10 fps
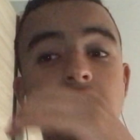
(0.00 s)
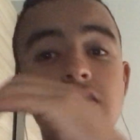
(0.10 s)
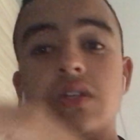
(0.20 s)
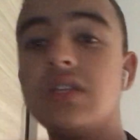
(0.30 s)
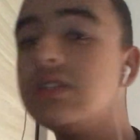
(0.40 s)

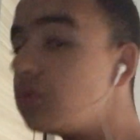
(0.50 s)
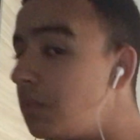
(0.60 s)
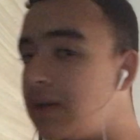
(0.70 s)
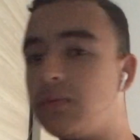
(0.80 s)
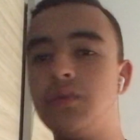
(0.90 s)
Ceux qui sont
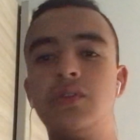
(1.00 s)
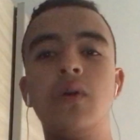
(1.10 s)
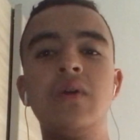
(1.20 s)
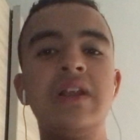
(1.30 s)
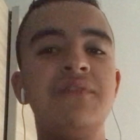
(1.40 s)
pas
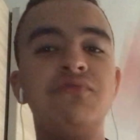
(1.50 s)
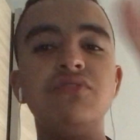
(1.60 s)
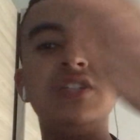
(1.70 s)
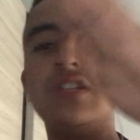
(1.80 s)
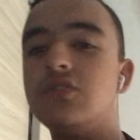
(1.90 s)
contents, ouais, les
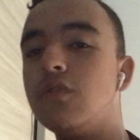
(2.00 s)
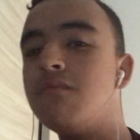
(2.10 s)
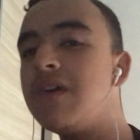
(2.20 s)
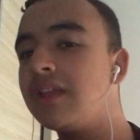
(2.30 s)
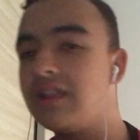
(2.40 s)
footix de
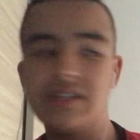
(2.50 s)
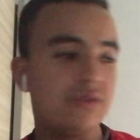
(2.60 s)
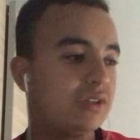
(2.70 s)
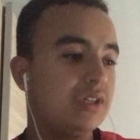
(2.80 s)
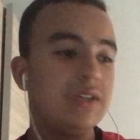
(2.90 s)
merde, là,
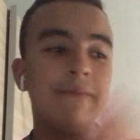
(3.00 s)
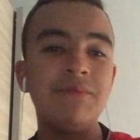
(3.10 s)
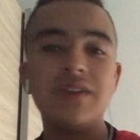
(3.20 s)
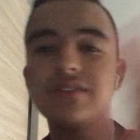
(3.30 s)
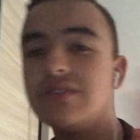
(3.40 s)
ceux qui,
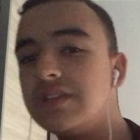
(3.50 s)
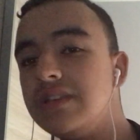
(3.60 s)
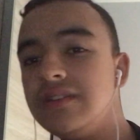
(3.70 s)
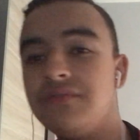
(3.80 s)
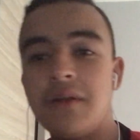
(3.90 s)
ceux
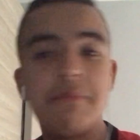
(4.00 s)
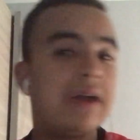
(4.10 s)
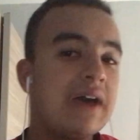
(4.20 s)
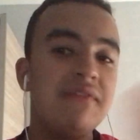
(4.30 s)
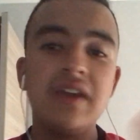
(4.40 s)
qui veulent
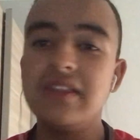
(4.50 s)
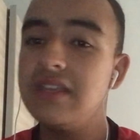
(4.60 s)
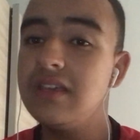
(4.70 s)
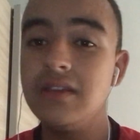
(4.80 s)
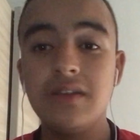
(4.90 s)
pas la
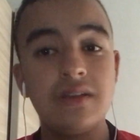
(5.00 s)
vérité,